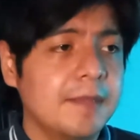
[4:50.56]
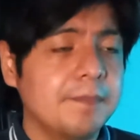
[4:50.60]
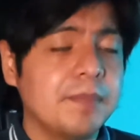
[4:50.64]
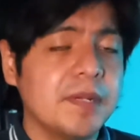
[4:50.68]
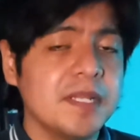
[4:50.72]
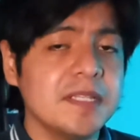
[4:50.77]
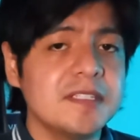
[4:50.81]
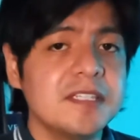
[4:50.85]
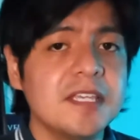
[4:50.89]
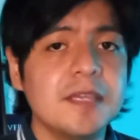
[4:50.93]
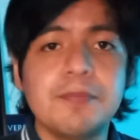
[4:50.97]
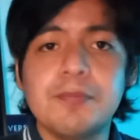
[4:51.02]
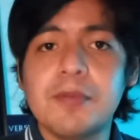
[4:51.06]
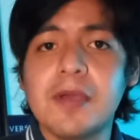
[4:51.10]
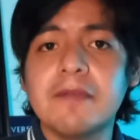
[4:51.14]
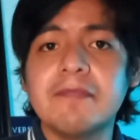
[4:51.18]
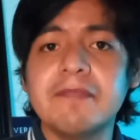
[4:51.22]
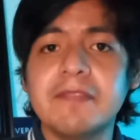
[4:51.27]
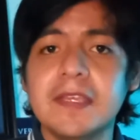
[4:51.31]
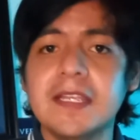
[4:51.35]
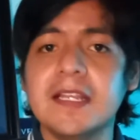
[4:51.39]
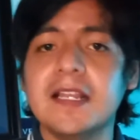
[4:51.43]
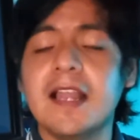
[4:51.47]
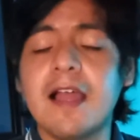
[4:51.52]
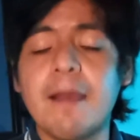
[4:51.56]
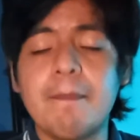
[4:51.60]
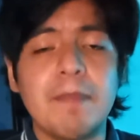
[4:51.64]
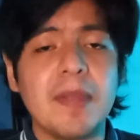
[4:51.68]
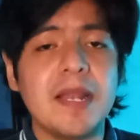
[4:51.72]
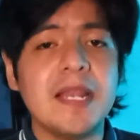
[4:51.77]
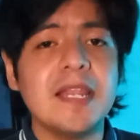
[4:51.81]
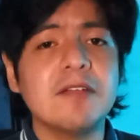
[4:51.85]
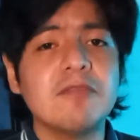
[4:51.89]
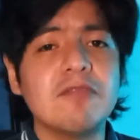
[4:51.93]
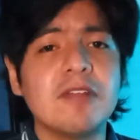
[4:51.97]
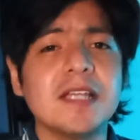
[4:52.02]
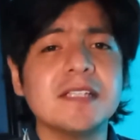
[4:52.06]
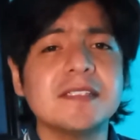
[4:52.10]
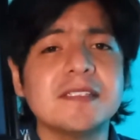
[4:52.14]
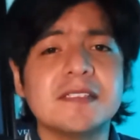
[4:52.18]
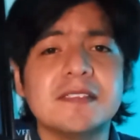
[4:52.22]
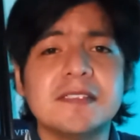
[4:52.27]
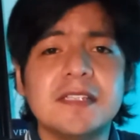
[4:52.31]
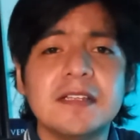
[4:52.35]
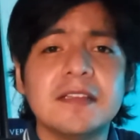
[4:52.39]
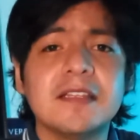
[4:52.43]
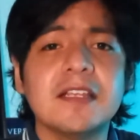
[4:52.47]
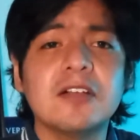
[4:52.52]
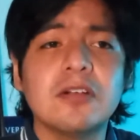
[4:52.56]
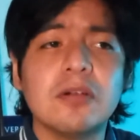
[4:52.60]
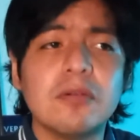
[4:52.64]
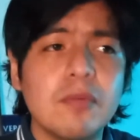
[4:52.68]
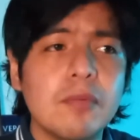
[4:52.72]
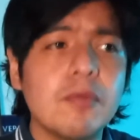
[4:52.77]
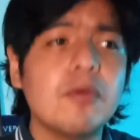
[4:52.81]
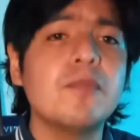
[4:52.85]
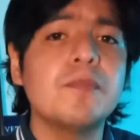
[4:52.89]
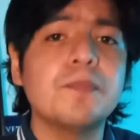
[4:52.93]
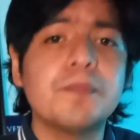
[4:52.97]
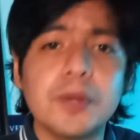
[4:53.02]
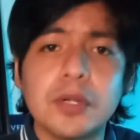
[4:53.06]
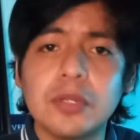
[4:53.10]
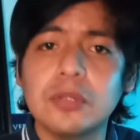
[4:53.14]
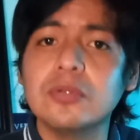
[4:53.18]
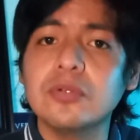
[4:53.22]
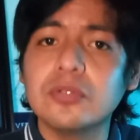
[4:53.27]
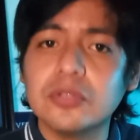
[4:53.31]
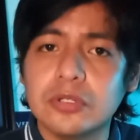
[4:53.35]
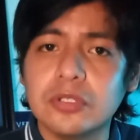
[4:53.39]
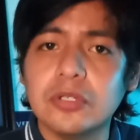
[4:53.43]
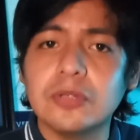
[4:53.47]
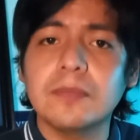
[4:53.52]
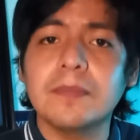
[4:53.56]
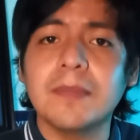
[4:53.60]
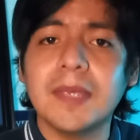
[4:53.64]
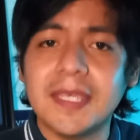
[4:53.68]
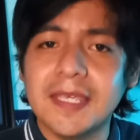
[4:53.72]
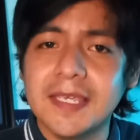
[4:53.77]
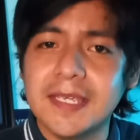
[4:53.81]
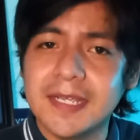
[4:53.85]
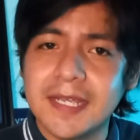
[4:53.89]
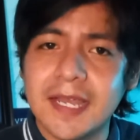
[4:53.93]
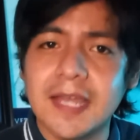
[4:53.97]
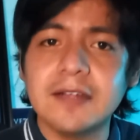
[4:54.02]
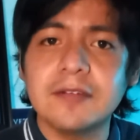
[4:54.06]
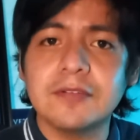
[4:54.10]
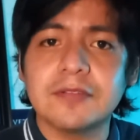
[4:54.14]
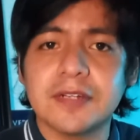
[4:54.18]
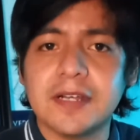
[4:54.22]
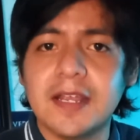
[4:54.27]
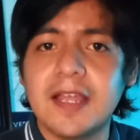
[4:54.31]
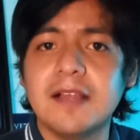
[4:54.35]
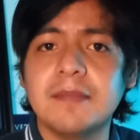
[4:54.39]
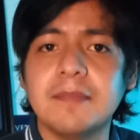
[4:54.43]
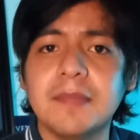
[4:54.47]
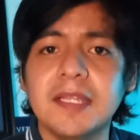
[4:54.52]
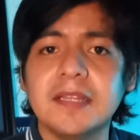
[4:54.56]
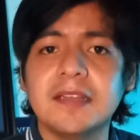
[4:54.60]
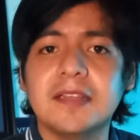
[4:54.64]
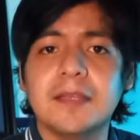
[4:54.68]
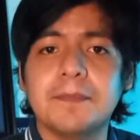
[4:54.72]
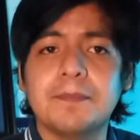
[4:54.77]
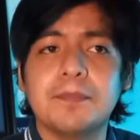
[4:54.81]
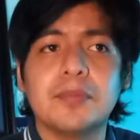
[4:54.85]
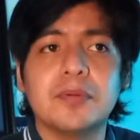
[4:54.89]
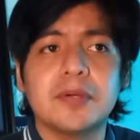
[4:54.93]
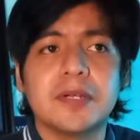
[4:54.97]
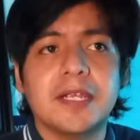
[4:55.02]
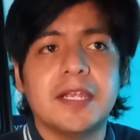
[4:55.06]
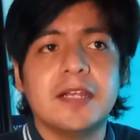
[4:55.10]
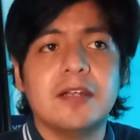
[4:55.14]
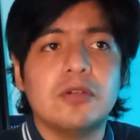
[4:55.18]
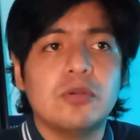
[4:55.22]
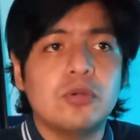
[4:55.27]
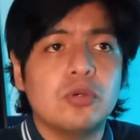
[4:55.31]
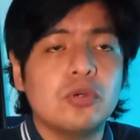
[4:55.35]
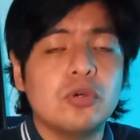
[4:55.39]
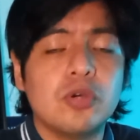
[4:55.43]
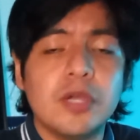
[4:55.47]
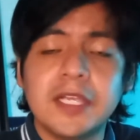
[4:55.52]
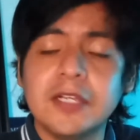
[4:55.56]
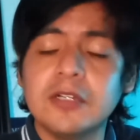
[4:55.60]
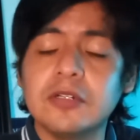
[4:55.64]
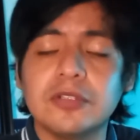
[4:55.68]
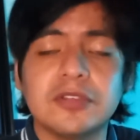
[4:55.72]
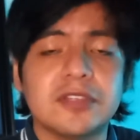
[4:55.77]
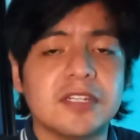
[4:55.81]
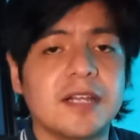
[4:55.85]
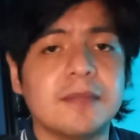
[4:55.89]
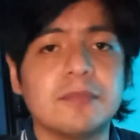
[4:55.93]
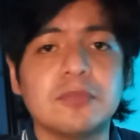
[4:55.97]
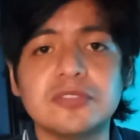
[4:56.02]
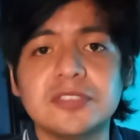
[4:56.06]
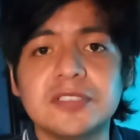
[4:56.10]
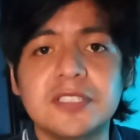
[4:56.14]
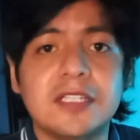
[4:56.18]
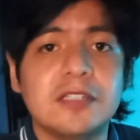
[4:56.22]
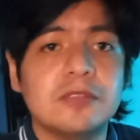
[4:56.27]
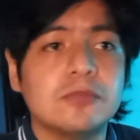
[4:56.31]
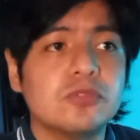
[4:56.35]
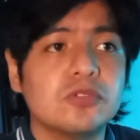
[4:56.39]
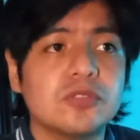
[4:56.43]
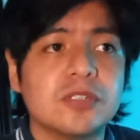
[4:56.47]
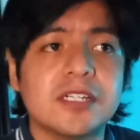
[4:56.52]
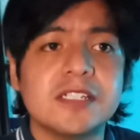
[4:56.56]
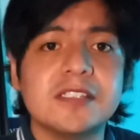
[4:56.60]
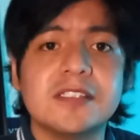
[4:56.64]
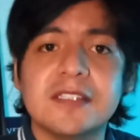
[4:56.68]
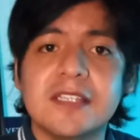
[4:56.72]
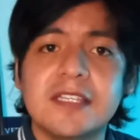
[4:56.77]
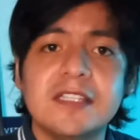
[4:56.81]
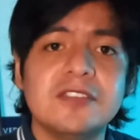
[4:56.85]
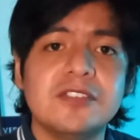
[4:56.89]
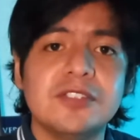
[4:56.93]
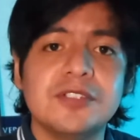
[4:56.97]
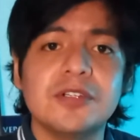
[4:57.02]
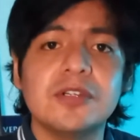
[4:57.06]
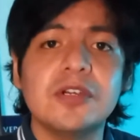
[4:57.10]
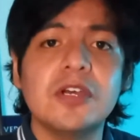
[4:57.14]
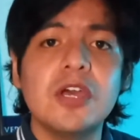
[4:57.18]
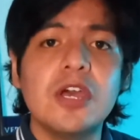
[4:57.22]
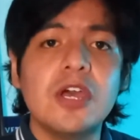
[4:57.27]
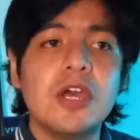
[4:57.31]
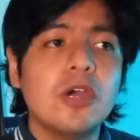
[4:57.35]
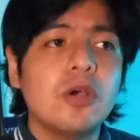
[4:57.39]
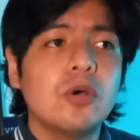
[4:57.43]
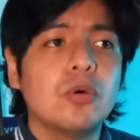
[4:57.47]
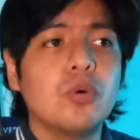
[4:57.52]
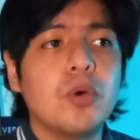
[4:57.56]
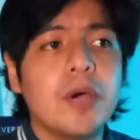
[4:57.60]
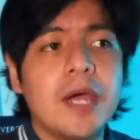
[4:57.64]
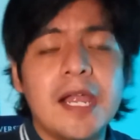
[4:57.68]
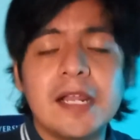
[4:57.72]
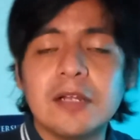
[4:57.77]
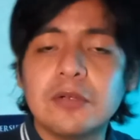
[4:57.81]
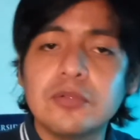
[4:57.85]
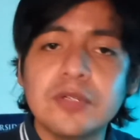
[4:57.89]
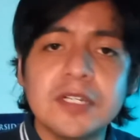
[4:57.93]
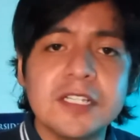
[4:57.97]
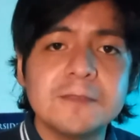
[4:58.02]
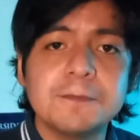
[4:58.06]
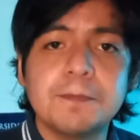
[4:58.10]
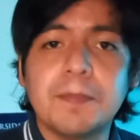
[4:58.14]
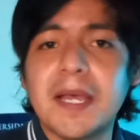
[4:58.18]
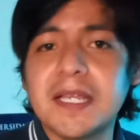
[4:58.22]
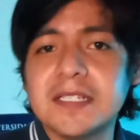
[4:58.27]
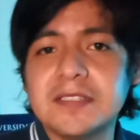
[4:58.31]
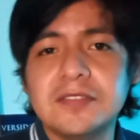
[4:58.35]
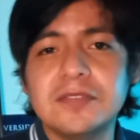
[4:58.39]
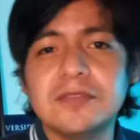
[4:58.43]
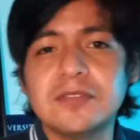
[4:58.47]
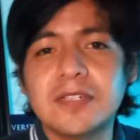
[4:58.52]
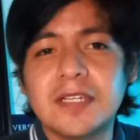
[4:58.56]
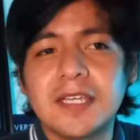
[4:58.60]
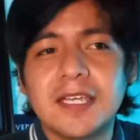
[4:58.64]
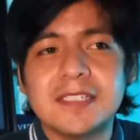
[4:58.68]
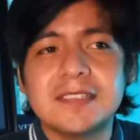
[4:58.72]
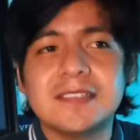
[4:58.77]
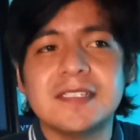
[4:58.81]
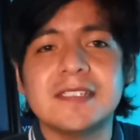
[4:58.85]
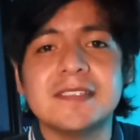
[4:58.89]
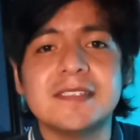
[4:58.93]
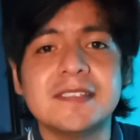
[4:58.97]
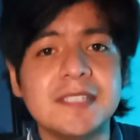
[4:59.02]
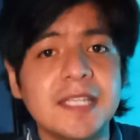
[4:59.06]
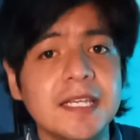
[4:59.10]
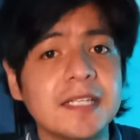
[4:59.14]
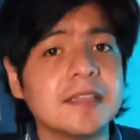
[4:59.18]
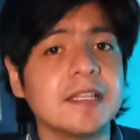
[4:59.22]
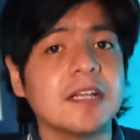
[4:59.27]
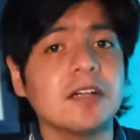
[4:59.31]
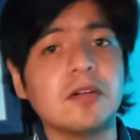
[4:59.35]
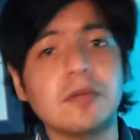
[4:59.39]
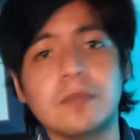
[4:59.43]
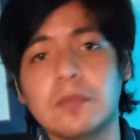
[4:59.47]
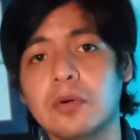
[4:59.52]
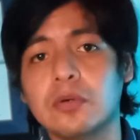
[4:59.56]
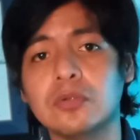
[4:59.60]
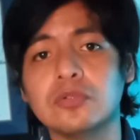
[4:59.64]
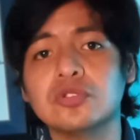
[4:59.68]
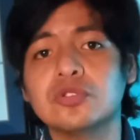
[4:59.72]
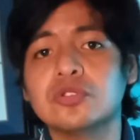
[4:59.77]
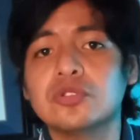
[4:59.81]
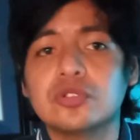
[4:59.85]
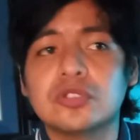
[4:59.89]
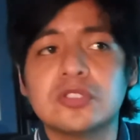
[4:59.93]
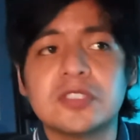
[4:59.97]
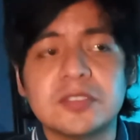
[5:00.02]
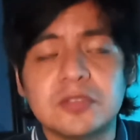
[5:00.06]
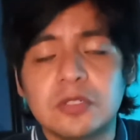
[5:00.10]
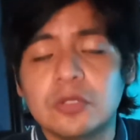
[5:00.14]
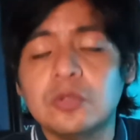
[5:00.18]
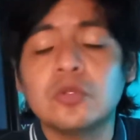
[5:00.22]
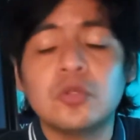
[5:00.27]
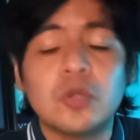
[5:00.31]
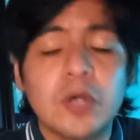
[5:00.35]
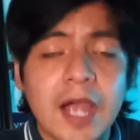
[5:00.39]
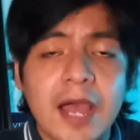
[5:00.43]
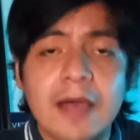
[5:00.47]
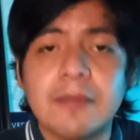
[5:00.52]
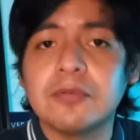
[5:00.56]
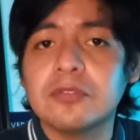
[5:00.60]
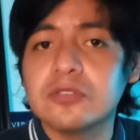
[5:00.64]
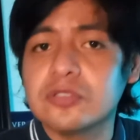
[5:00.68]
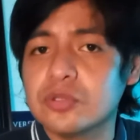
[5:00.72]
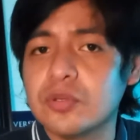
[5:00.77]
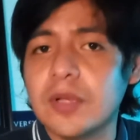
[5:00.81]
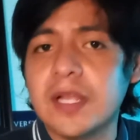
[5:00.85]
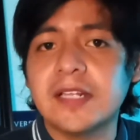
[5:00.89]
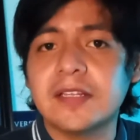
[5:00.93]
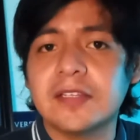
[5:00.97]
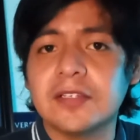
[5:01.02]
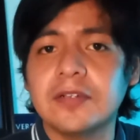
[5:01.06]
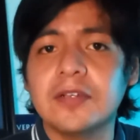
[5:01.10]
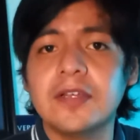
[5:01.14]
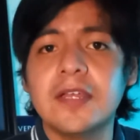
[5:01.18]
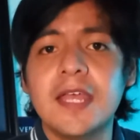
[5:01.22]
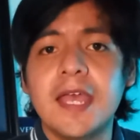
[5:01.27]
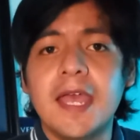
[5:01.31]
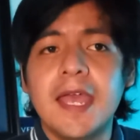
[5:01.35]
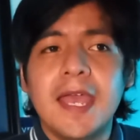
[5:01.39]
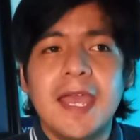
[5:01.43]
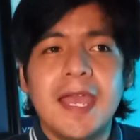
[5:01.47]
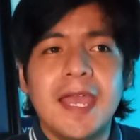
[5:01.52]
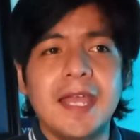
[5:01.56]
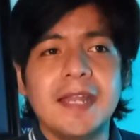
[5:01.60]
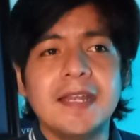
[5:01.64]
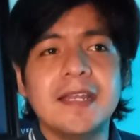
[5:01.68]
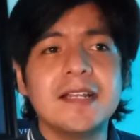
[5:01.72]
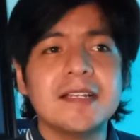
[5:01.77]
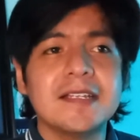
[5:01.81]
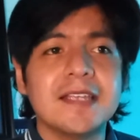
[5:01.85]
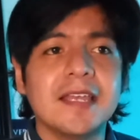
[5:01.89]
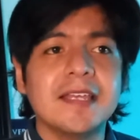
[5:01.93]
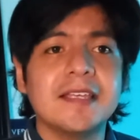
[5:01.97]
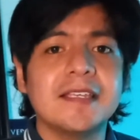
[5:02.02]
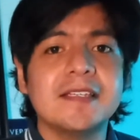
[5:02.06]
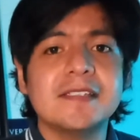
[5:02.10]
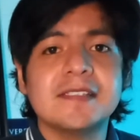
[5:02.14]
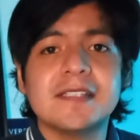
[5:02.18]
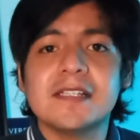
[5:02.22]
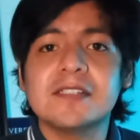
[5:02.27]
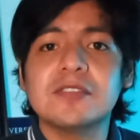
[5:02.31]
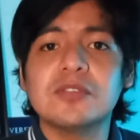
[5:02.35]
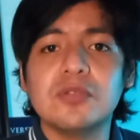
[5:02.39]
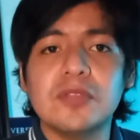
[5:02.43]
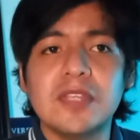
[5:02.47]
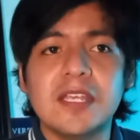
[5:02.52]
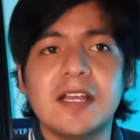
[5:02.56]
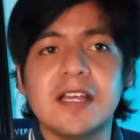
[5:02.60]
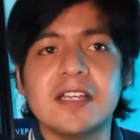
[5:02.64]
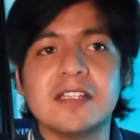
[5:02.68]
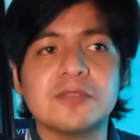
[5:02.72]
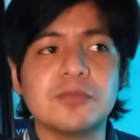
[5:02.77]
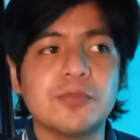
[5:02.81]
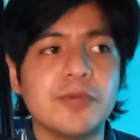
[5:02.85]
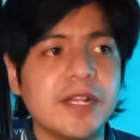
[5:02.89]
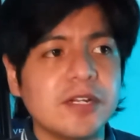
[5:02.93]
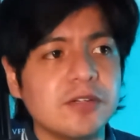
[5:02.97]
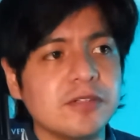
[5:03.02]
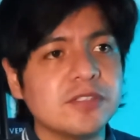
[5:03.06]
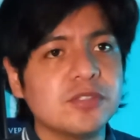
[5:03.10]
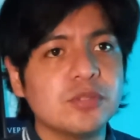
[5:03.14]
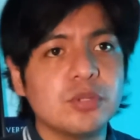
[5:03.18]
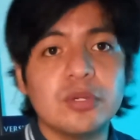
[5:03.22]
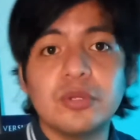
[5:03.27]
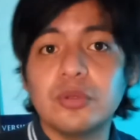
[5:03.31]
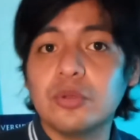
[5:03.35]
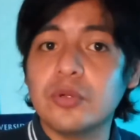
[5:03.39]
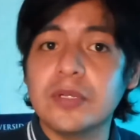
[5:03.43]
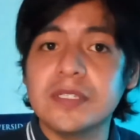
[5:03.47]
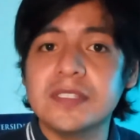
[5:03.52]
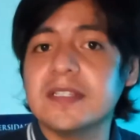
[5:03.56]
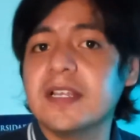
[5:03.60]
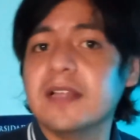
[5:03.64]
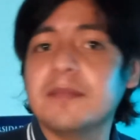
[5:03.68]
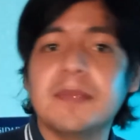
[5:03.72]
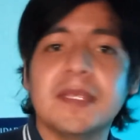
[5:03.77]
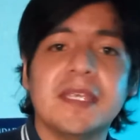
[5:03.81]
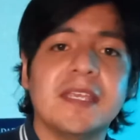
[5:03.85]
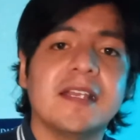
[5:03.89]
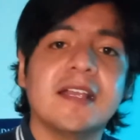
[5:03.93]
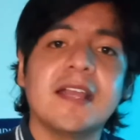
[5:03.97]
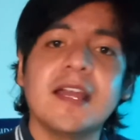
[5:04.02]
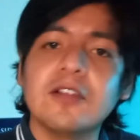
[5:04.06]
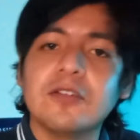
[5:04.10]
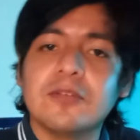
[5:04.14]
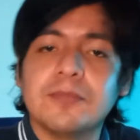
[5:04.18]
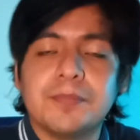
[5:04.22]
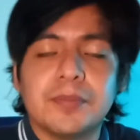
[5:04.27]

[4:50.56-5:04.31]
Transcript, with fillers: principio a fin, la película se siente como un producto mexicano realmente, porque no encontramos ningún resquicio o algún espacio que se sienta como un, cabo suelto en el que quizás tú digas, bueno, esto no es tan mexicano,